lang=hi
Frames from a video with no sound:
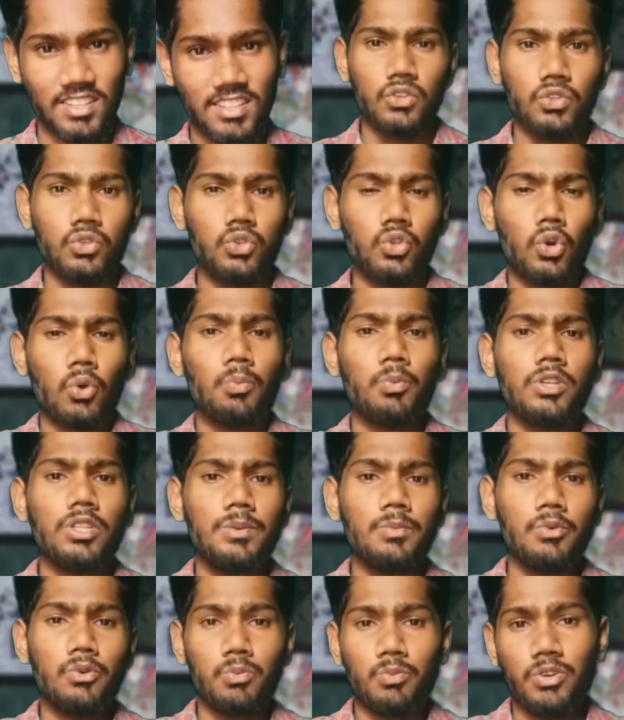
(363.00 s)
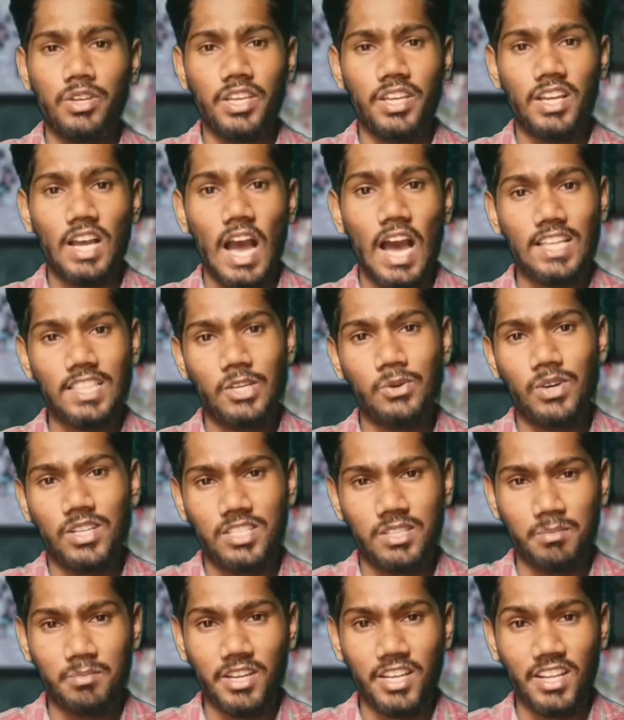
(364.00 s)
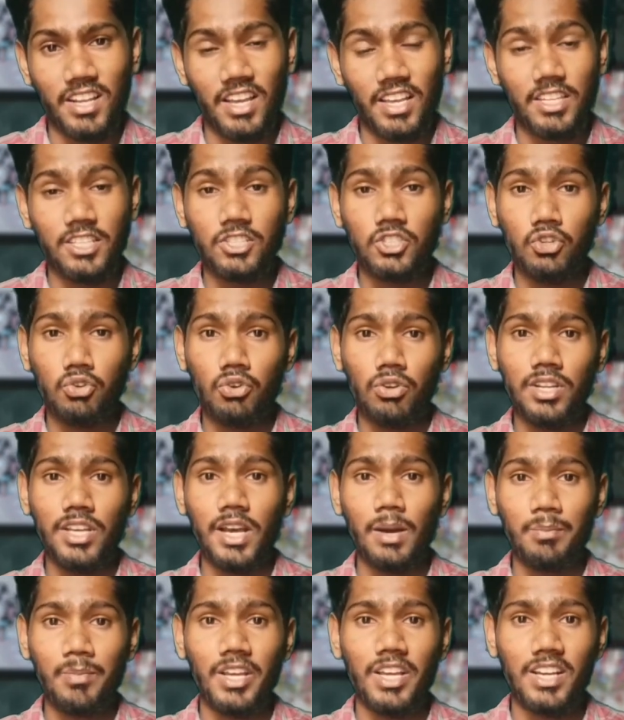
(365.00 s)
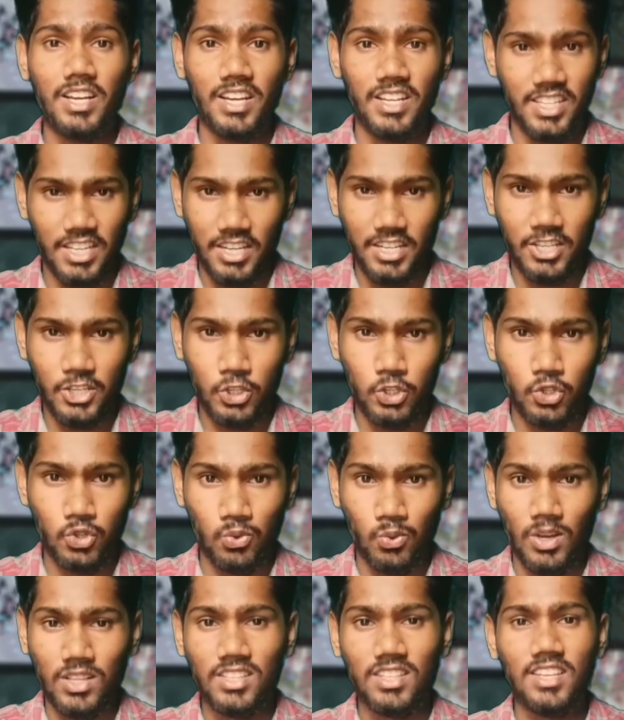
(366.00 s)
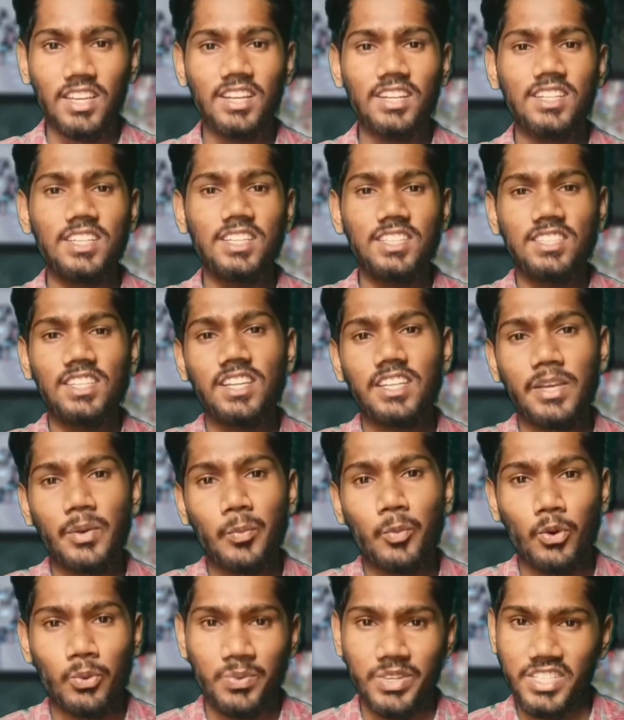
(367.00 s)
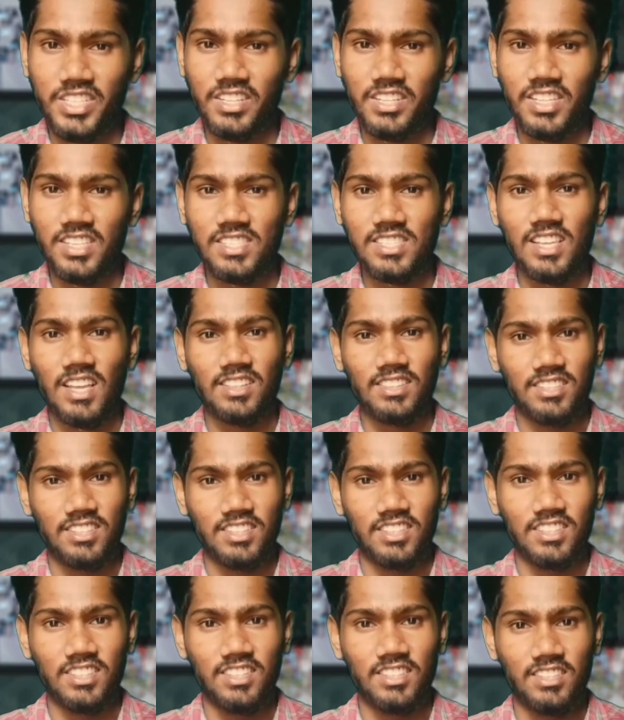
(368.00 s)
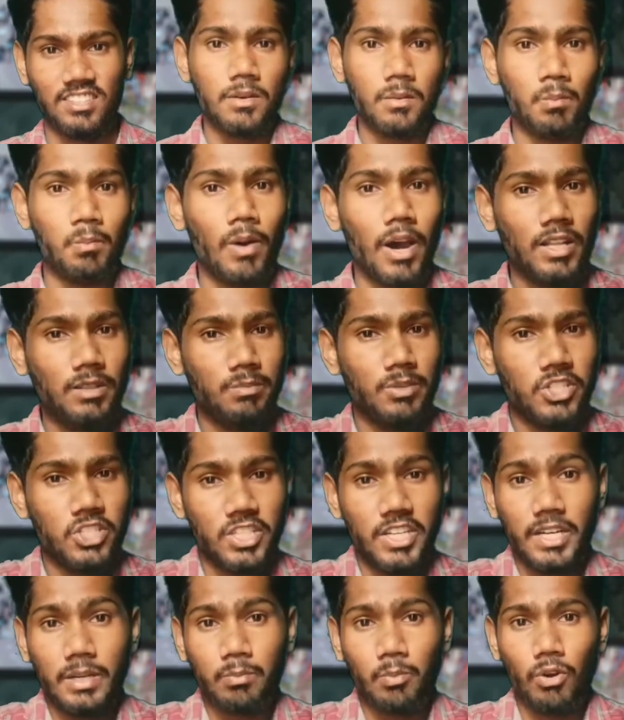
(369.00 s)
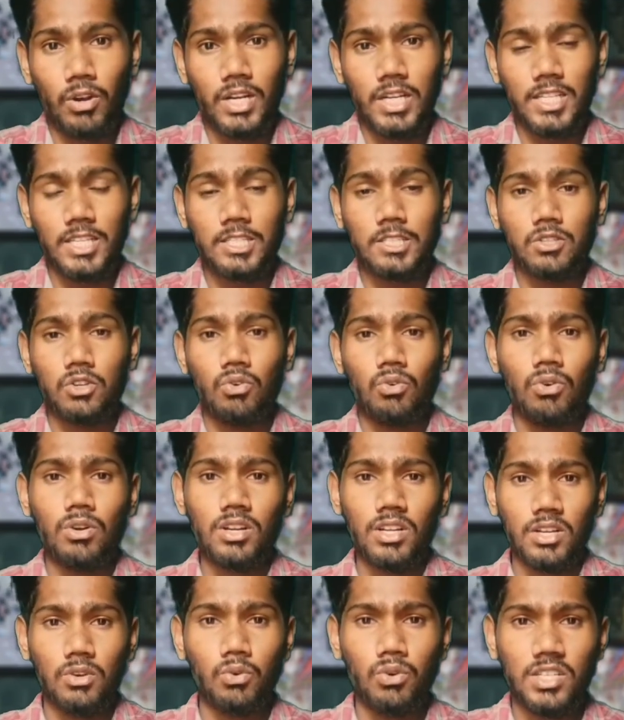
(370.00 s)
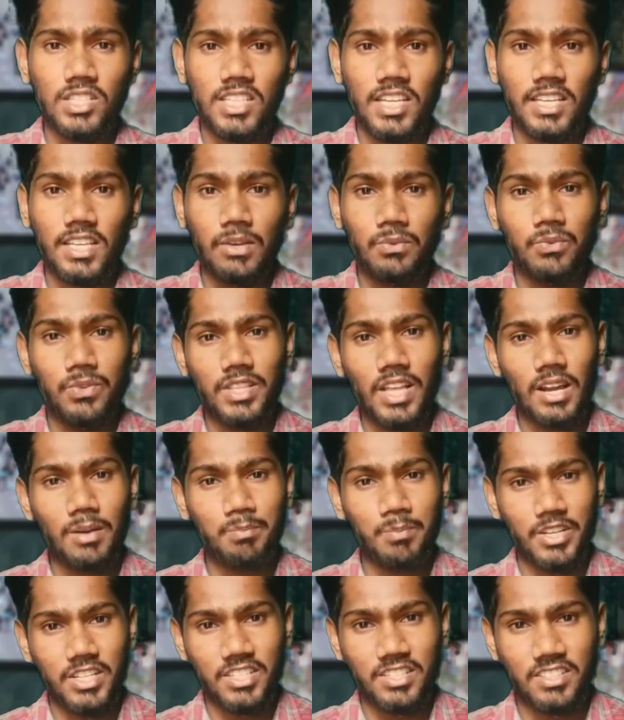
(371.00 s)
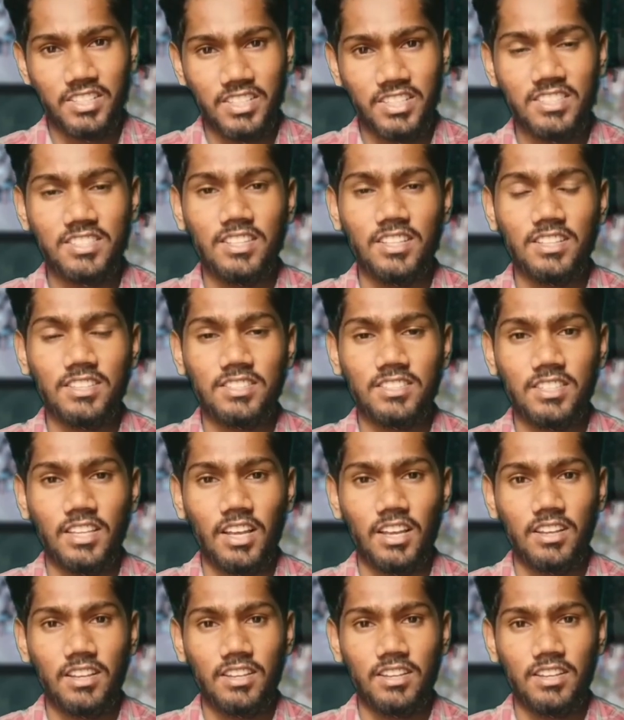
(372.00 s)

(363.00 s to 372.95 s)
है द्रौपदी मुर्मू एक आदिवासी महिला है जिन्होंने अपने करियर की शुरुआत एक टीचर के प्रोफेशन के साथ की थी बाद में स्टेट पॉलिटिक्स और ओडिशा के विधान परिषद की सदस्य